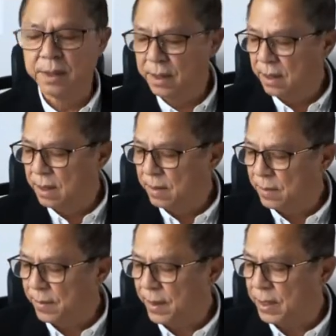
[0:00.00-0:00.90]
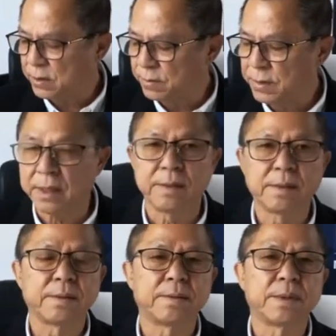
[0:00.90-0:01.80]
ประโยชน์ก่อนวัน
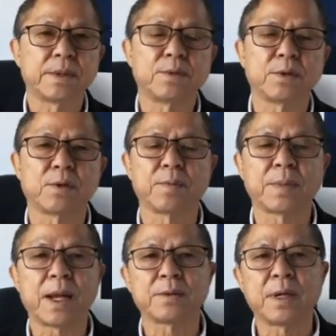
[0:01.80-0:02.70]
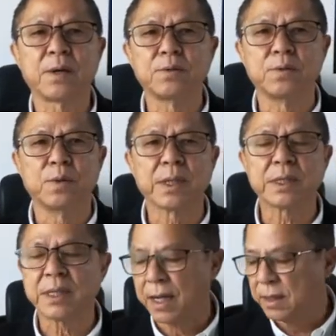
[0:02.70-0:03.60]
เลือกตั้งเรื่องออกมาเหมือนกับ
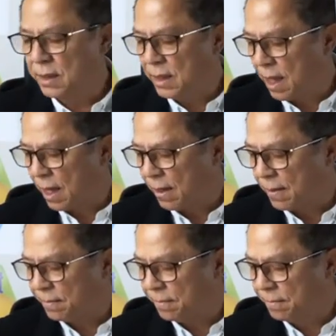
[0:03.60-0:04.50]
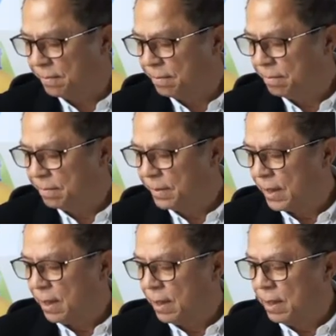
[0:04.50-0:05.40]
ผู้ว่าชัดชาติบอกโพ
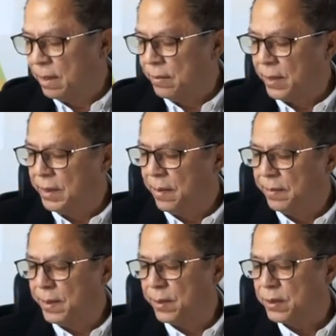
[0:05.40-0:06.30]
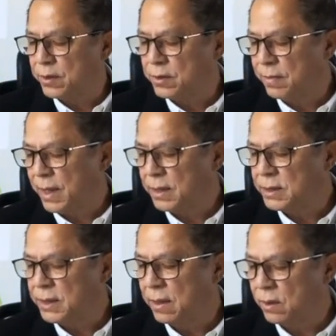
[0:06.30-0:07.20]
สต์ Facebook บอกเอาไปเลยเก็บไปเลยอะ
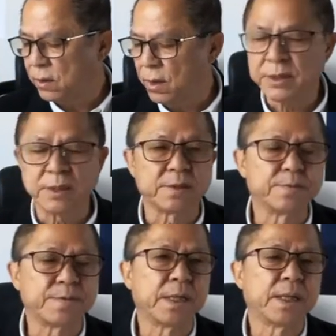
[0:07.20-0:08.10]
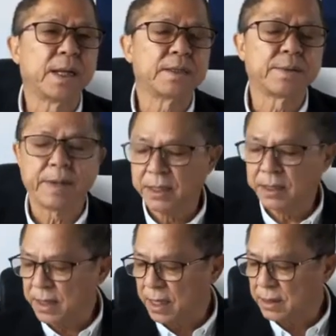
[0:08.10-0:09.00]
ไรเงี้ยเป็นการให้ประโยชน์ก็เลยต้
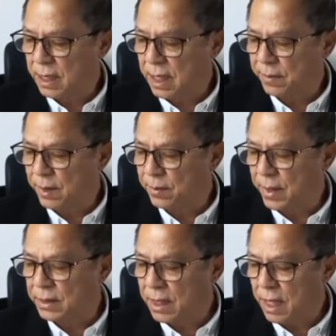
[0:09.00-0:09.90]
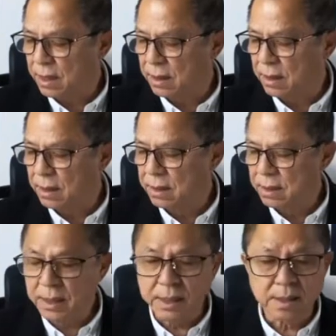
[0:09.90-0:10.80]
องเลือกตั้งใหม่โดนใบเหลืองนะครั
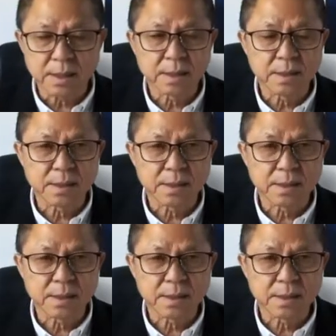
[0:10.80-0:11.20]
บอบจ.